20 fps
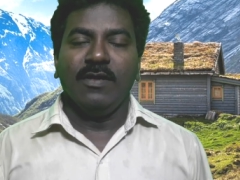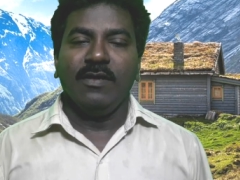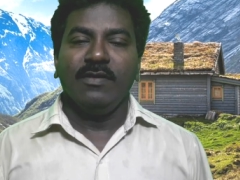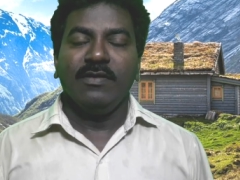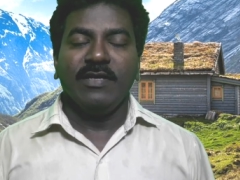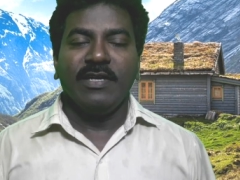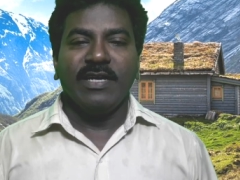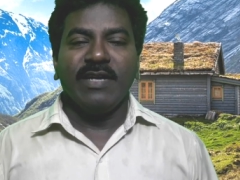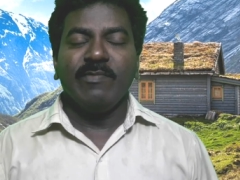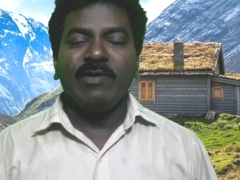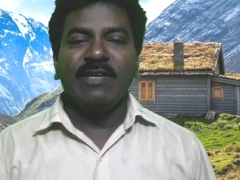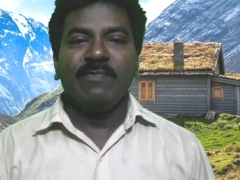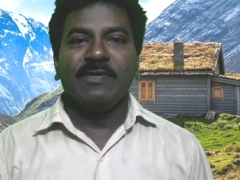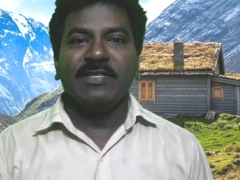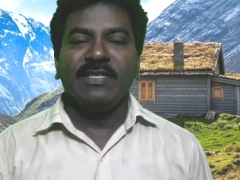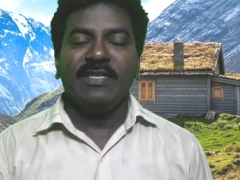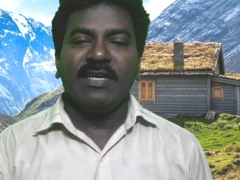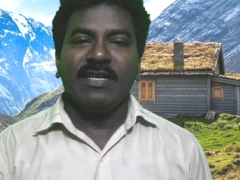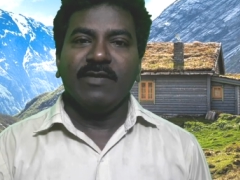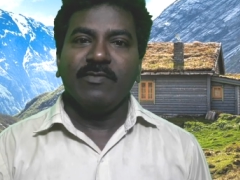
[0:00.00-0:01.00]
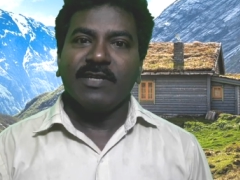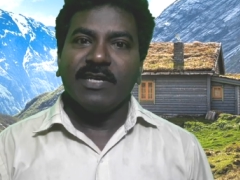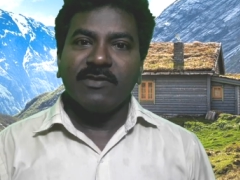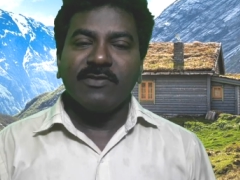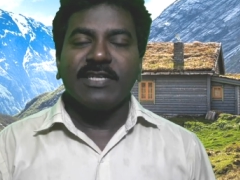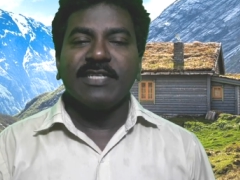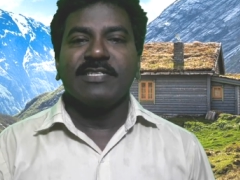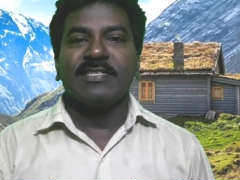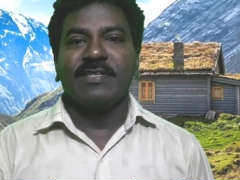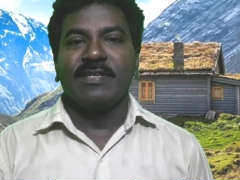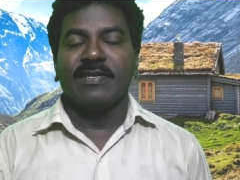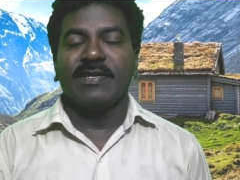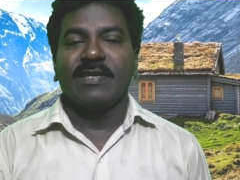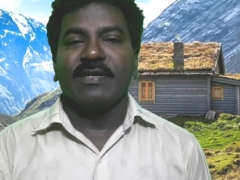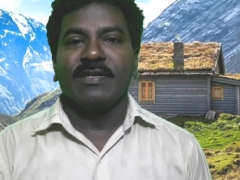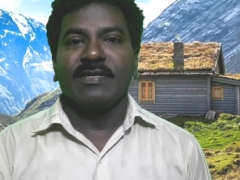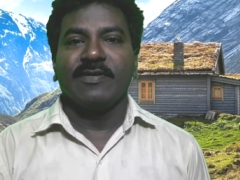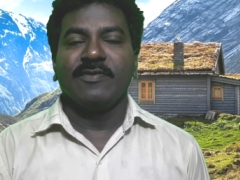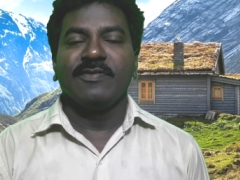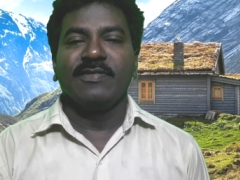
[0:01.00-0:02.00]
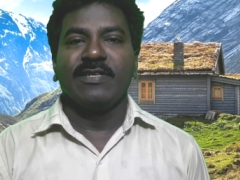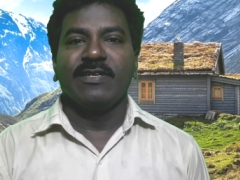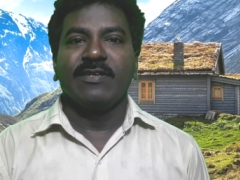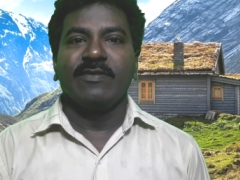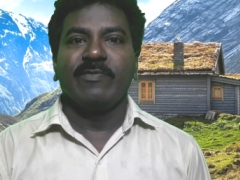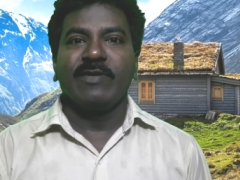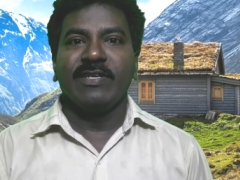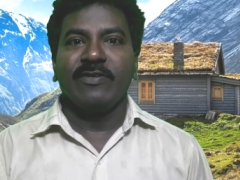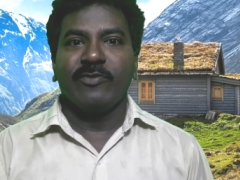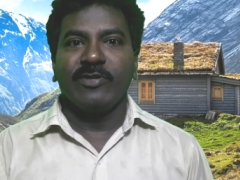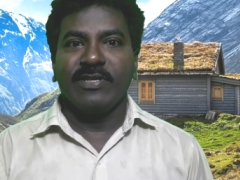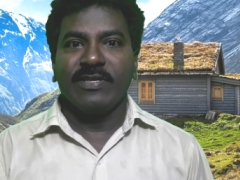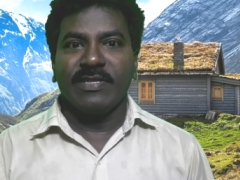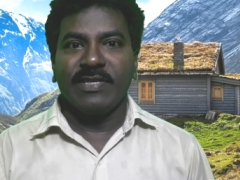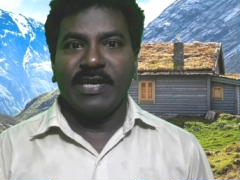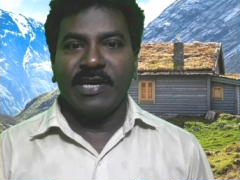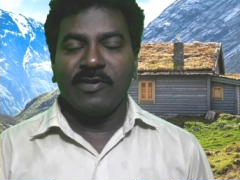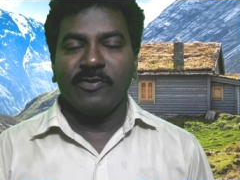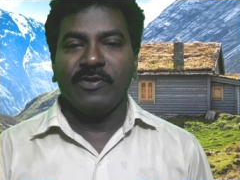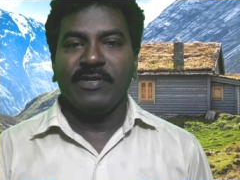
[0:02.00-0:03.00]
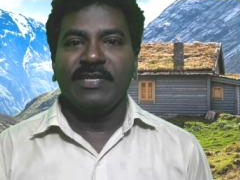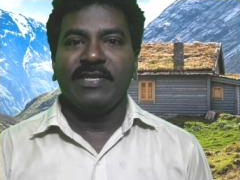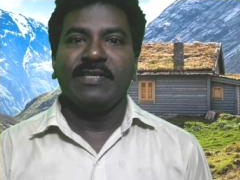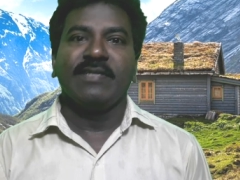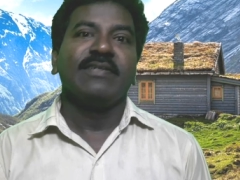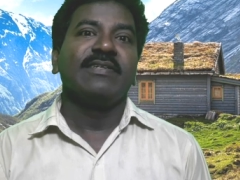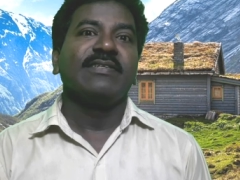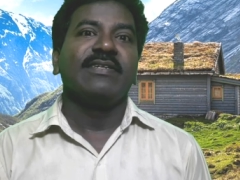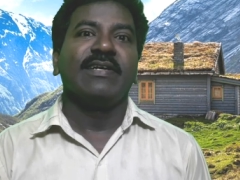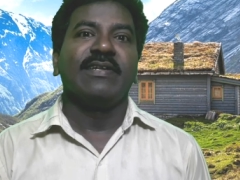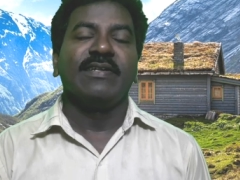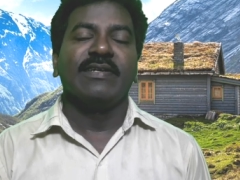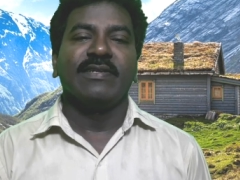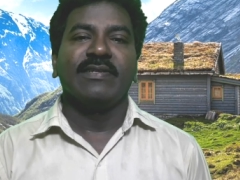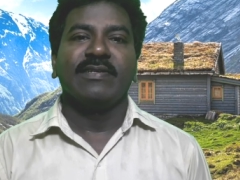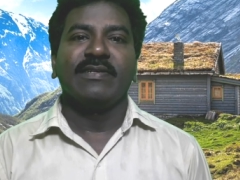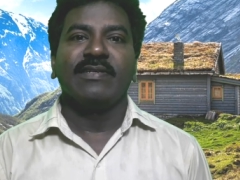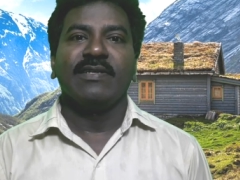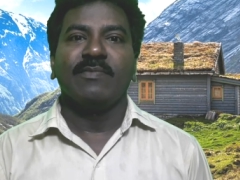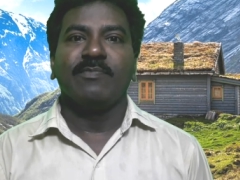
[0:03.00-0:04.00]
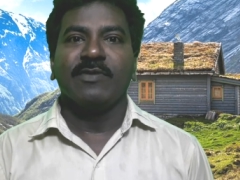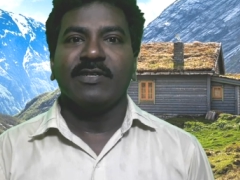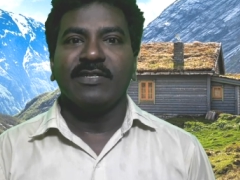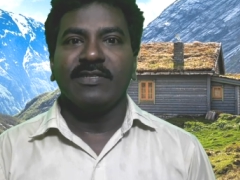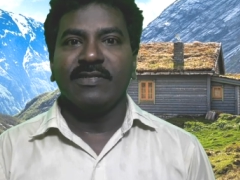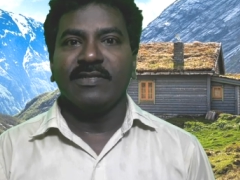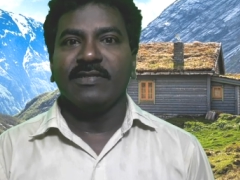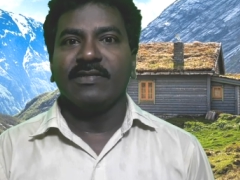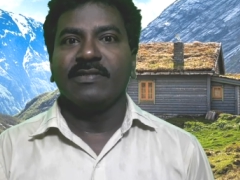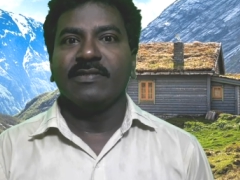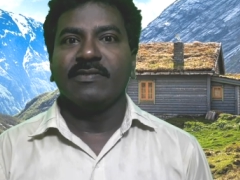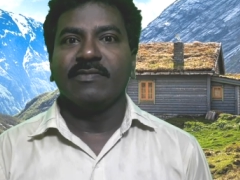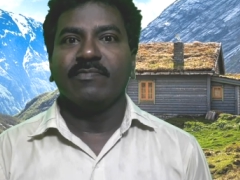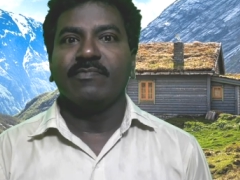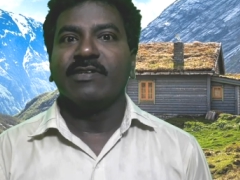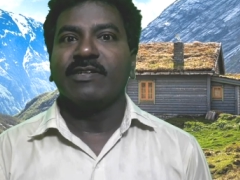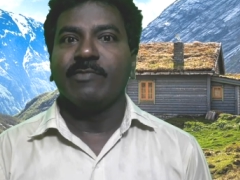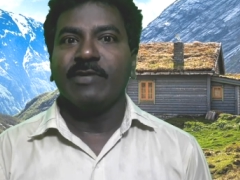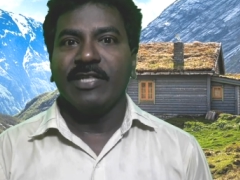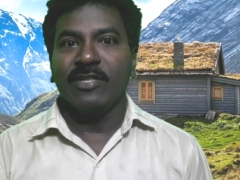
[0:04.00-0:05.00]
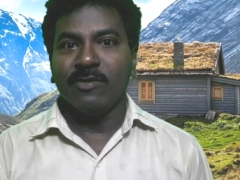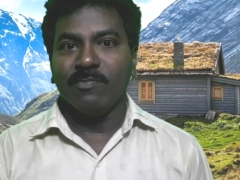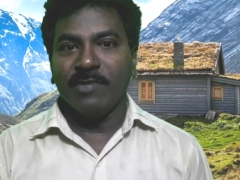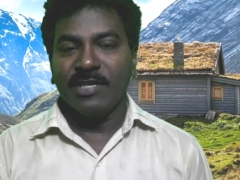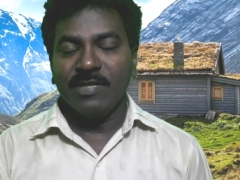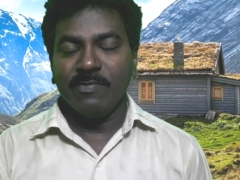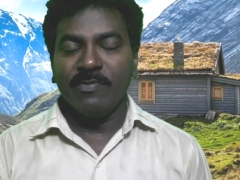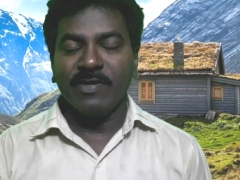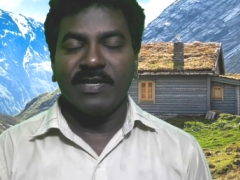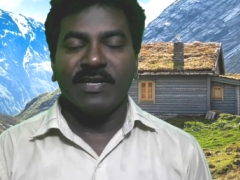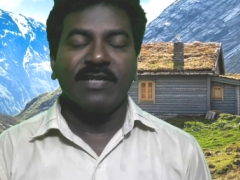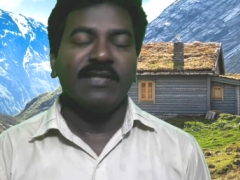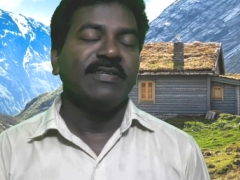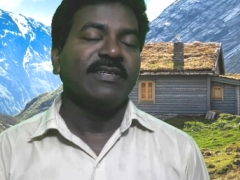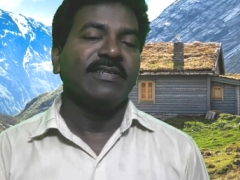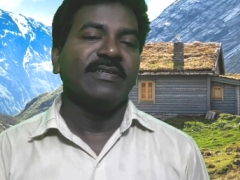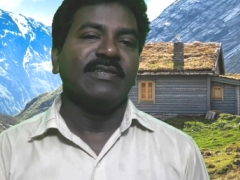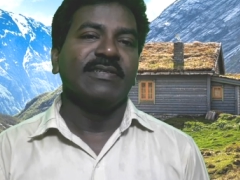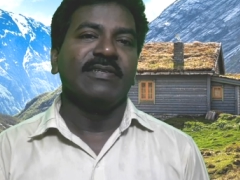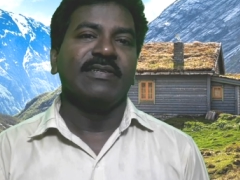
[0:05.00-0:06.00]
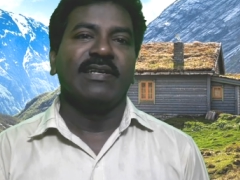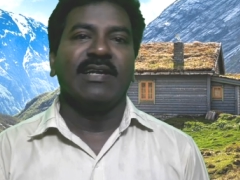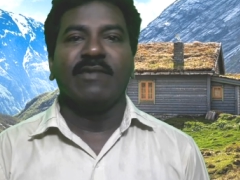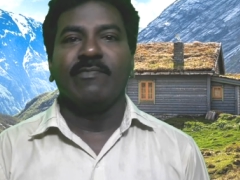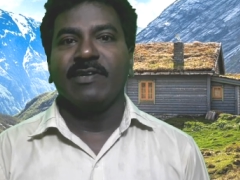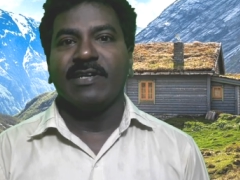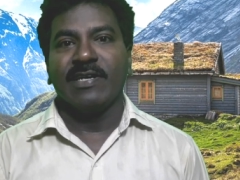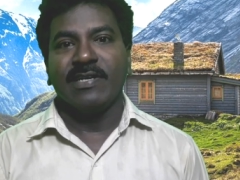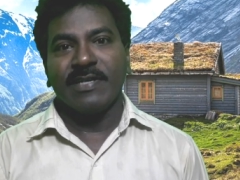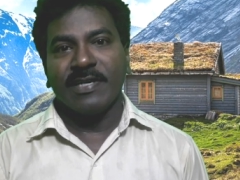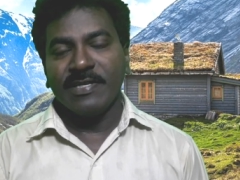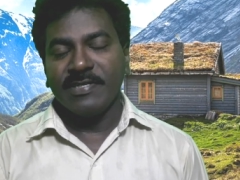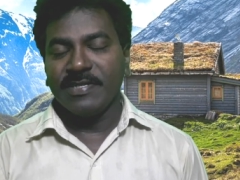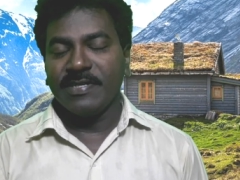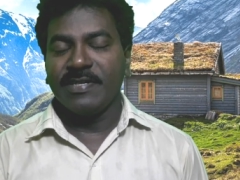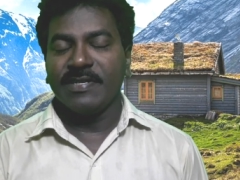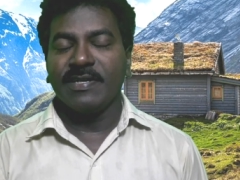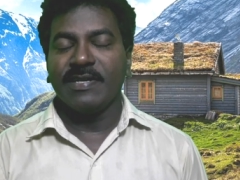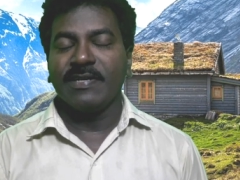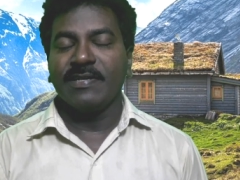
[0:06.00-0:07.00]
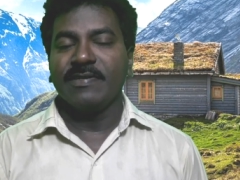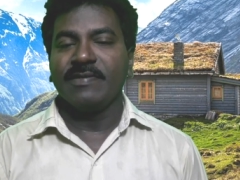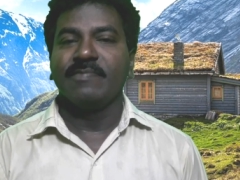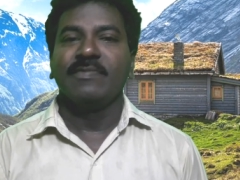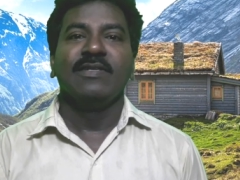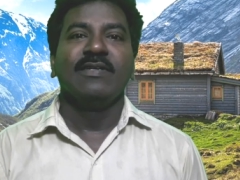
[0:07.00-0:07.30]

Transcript: இந்த எரிமலை பற்றி எல்லோரும் கண்காணிச்சிட்டு இருக்காங்க அதாவது இந்த எரிமலையுடைய ஆக்டிவிட்டி அது என்ன எப்போ அது மறுபடியும் ஏதாவது பாதிப்பு இருக்கான்னு எல்லாமே கண்காணிச்சிட்டு இருக்காங்க